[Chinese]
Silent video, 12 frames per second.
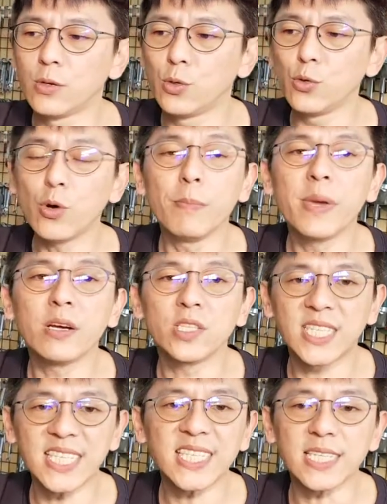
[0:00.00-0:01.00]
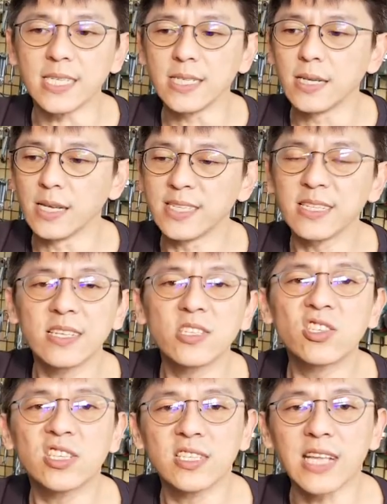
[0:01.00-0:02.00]
如果没有自己，今天是
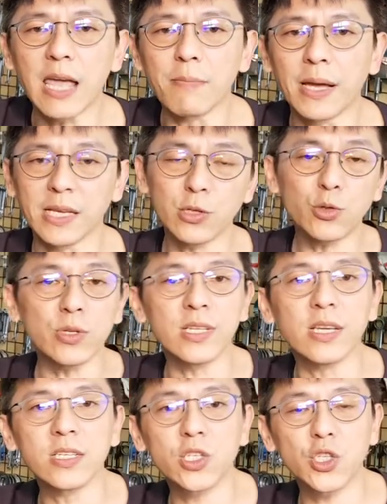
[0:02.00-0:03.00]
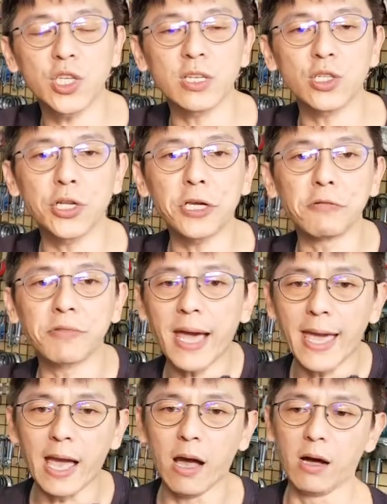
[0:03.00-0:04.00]
七代嘛，也许你的车是六
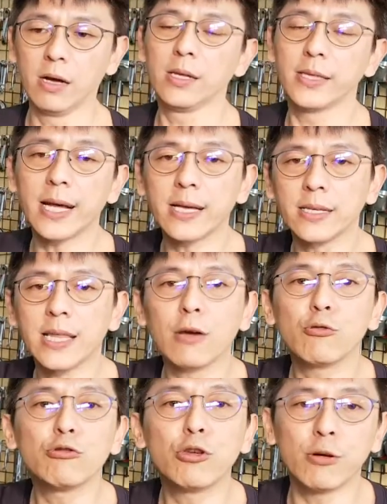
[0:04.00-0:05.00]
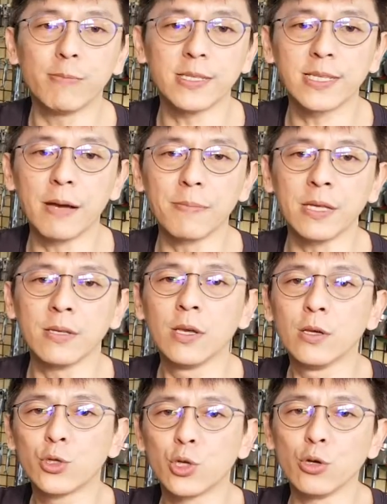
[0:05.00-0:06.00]
代啊哈，那可以在 YouTube 上面
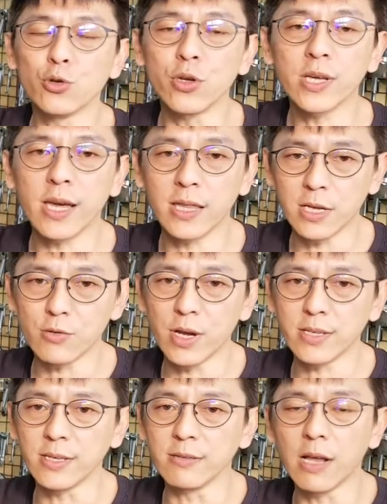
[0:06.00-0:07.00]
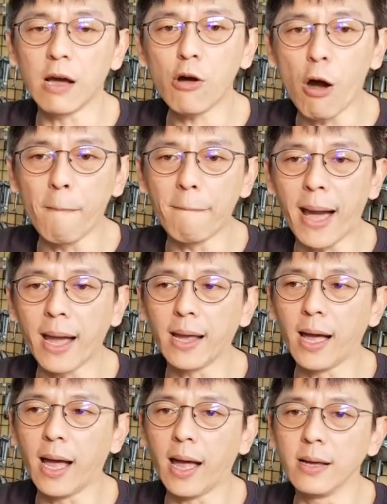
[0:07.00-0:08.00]
搜寻 KT Racing，然后空白
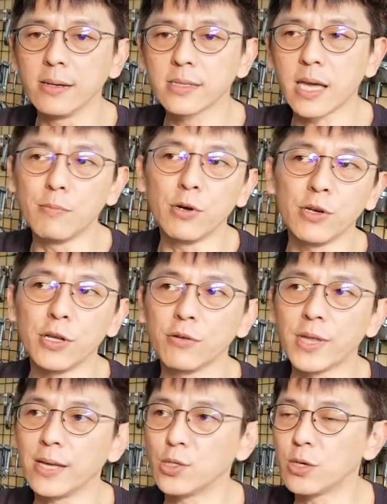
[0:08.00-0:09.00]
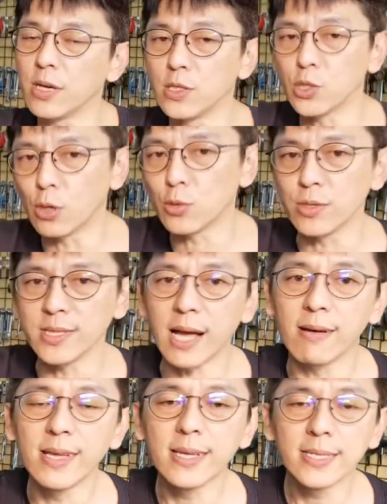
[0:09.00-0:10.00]
啊 m o 的六代就可以搜寻到
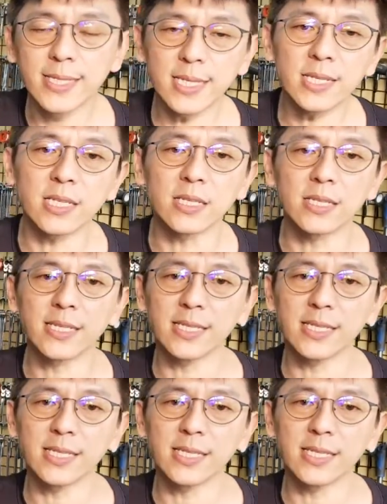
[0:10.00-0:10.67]
自己。